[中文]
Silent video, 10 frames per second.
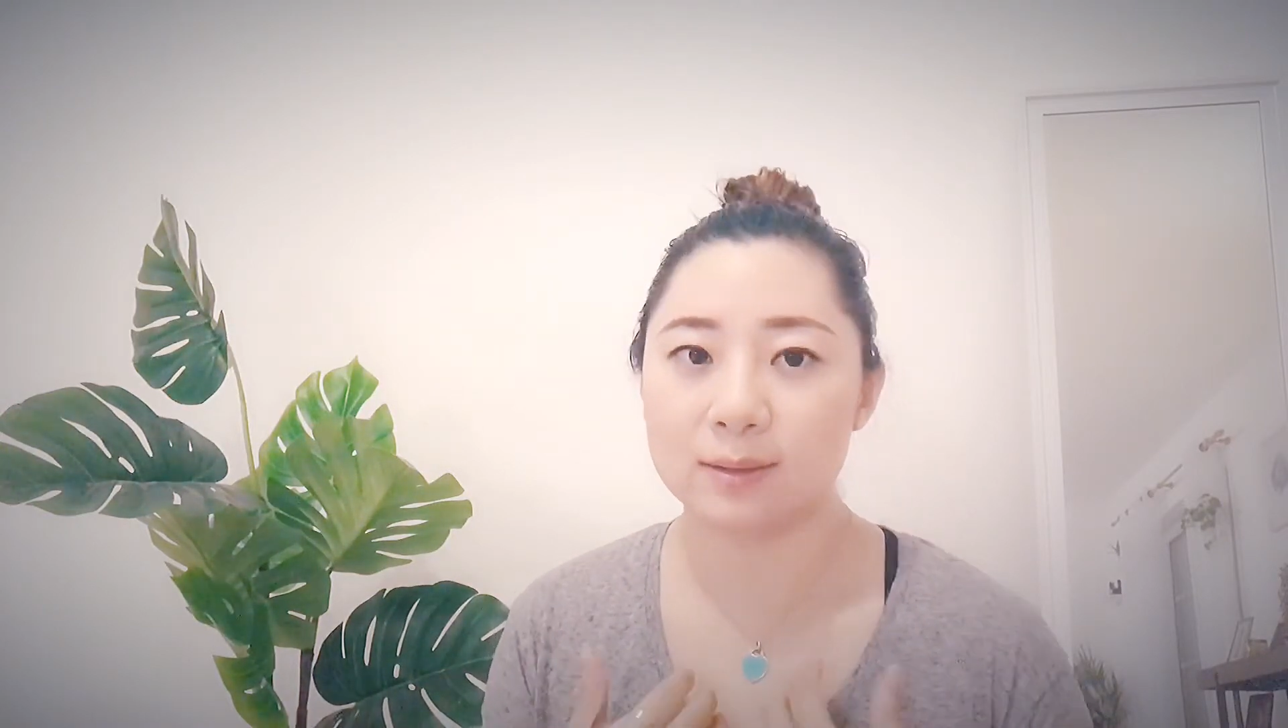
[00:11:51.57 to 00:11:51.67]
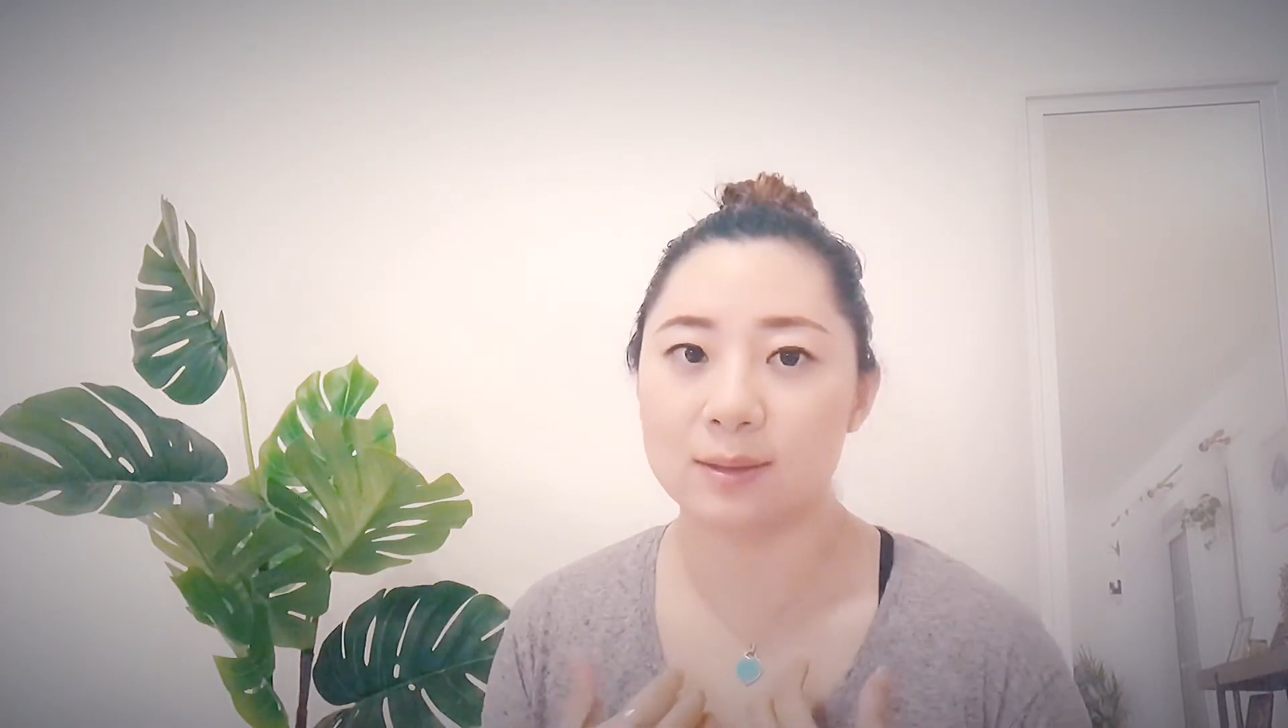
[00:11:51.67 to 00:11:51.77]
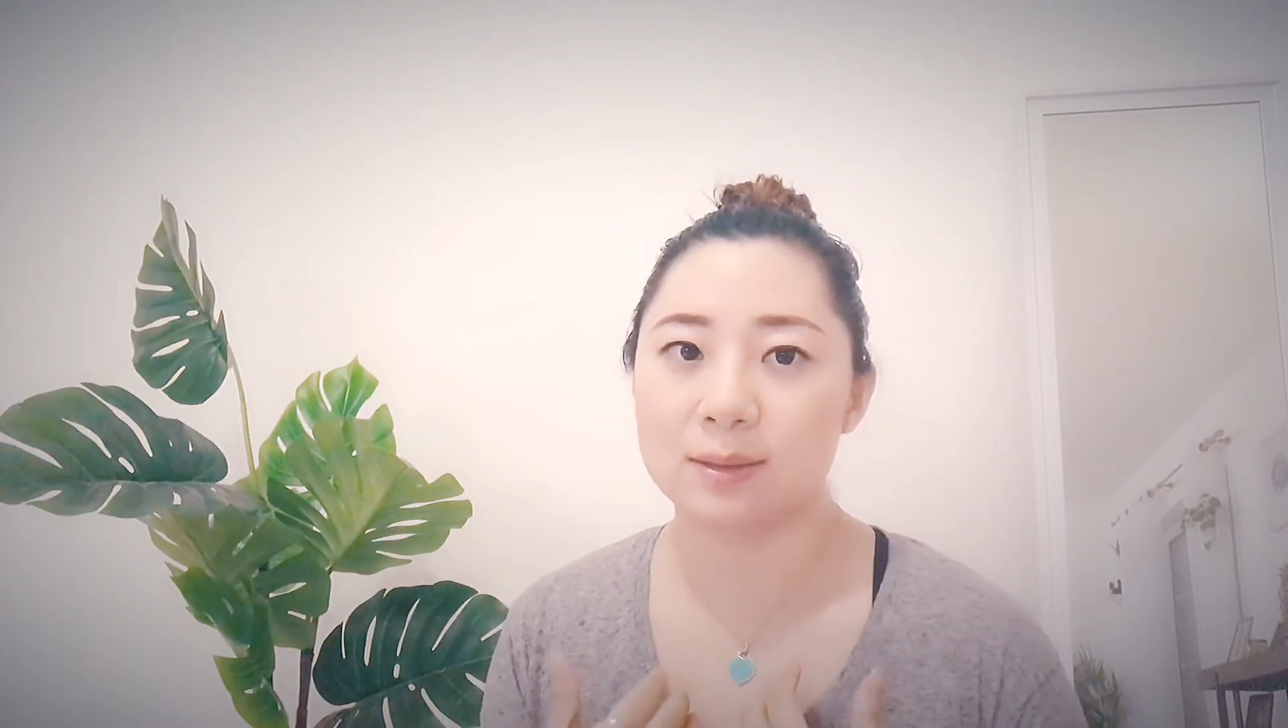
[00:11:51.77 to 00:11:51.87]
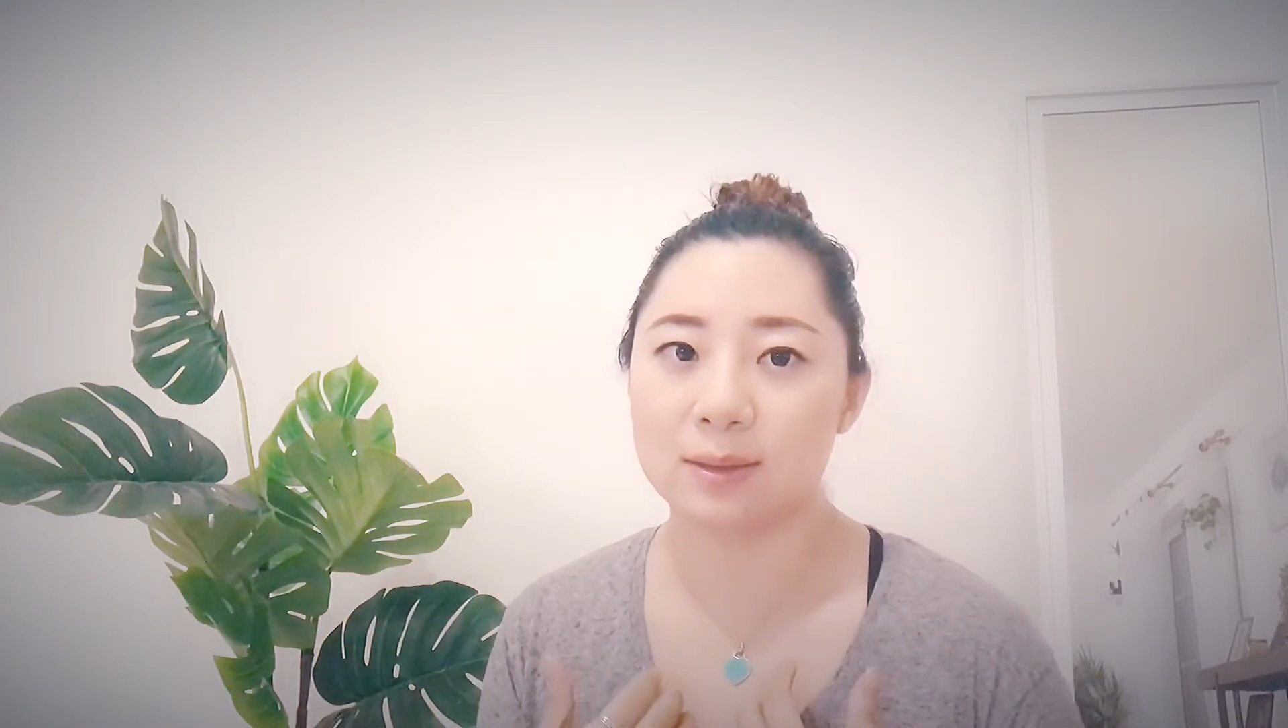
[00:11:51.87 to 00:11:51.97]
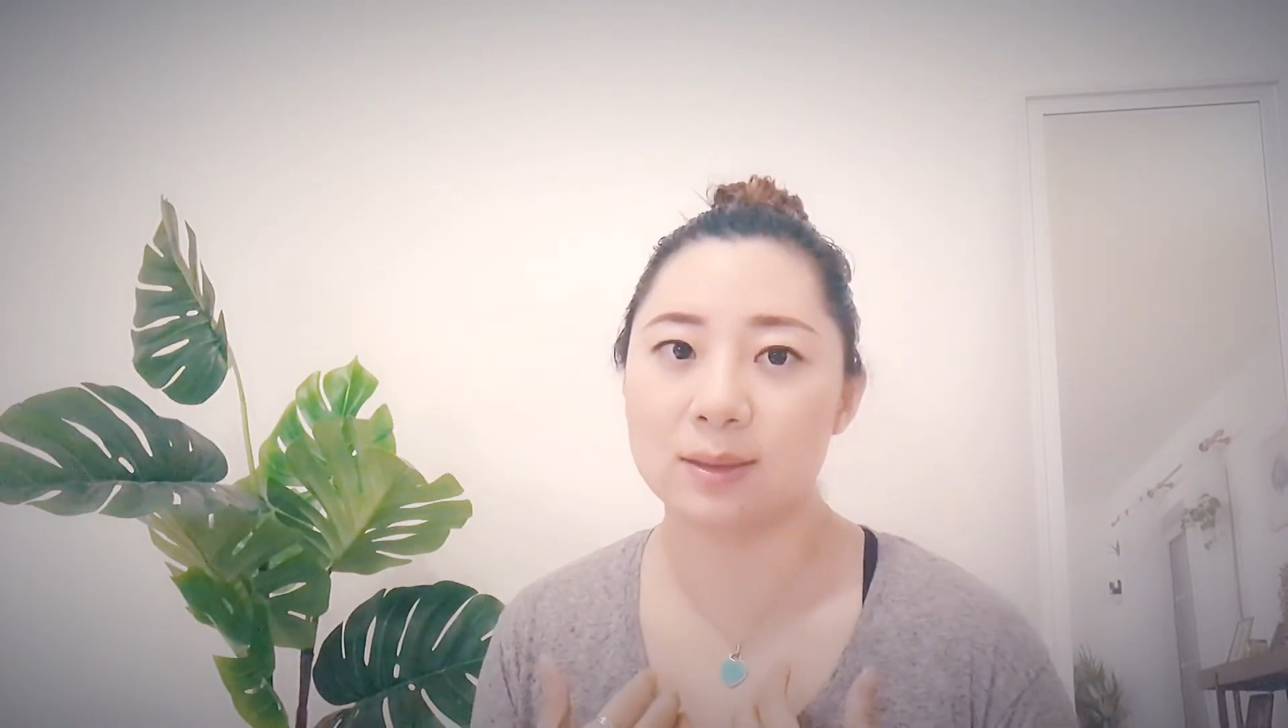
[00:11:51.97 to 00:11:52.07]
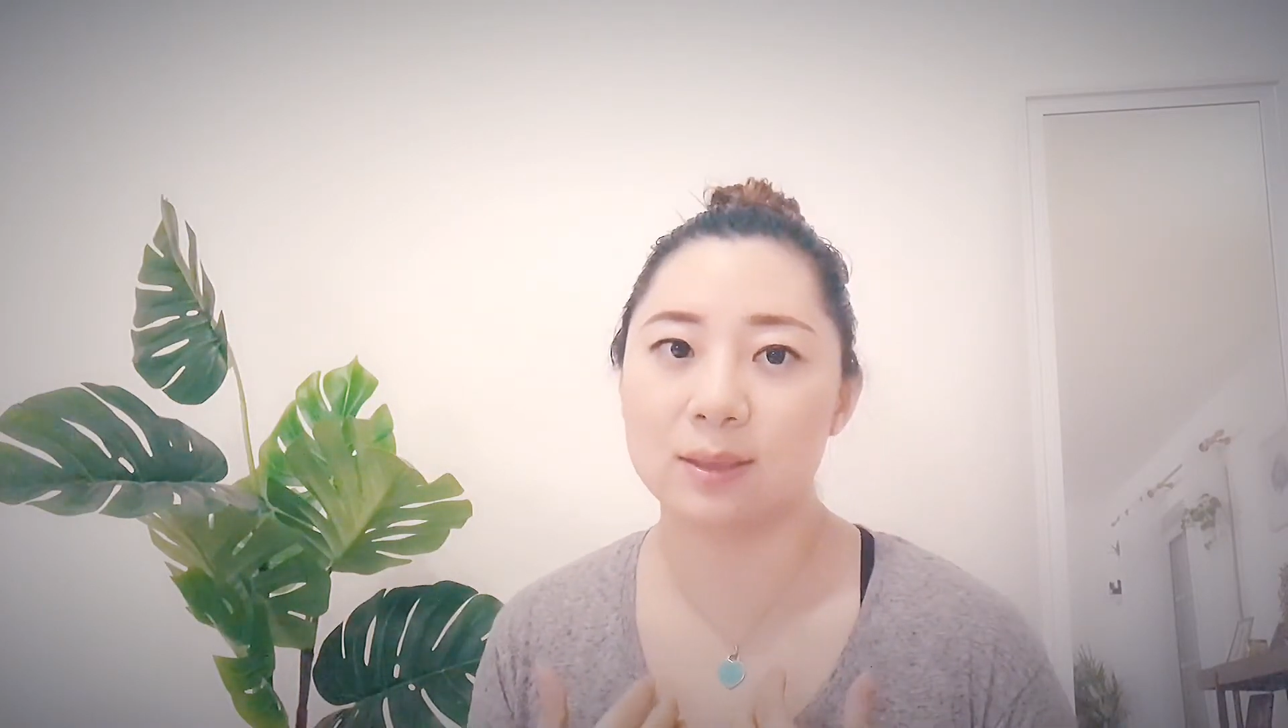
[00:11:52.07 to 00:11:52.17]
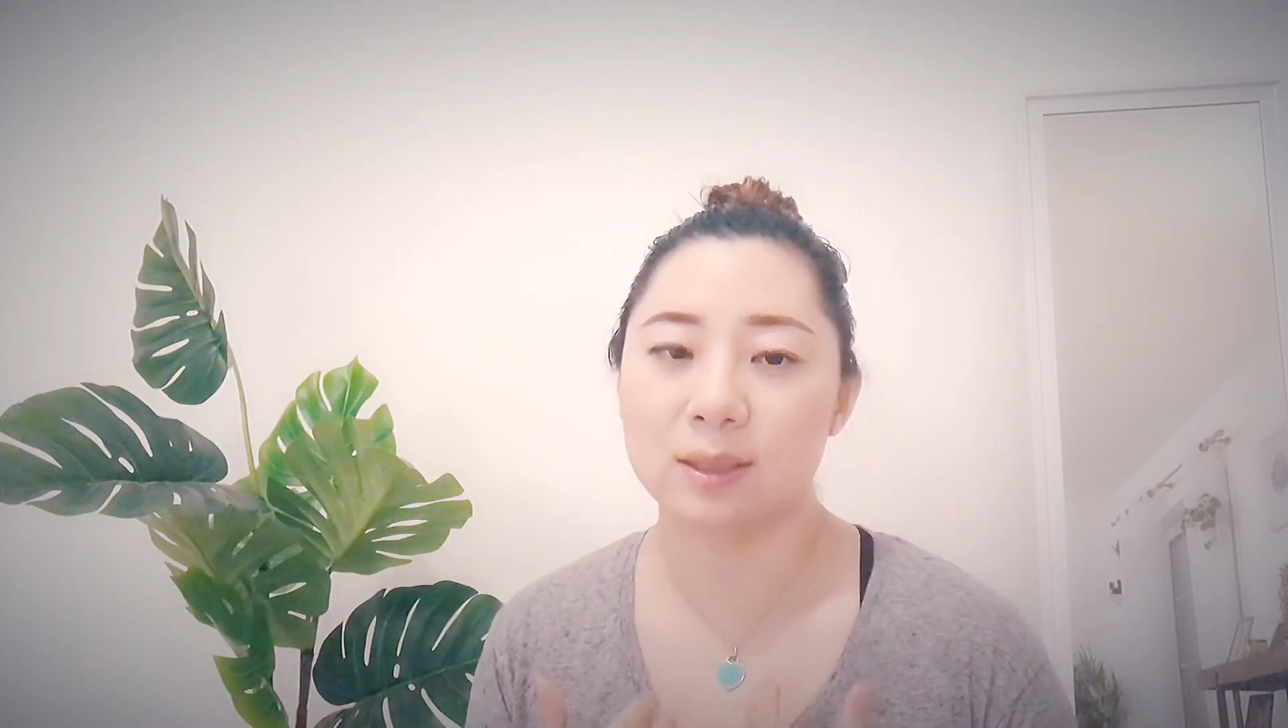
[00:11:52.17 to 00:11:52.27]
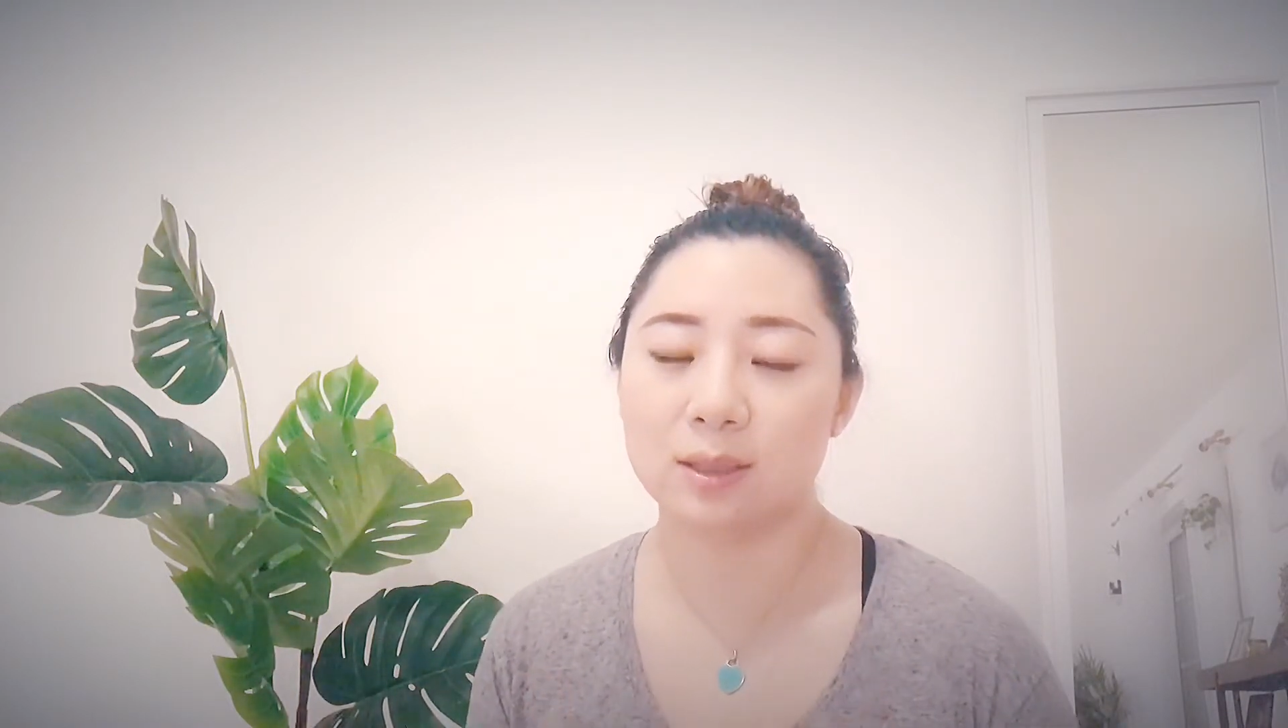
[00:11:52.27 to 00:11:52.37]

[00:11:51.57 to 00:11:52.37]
自己心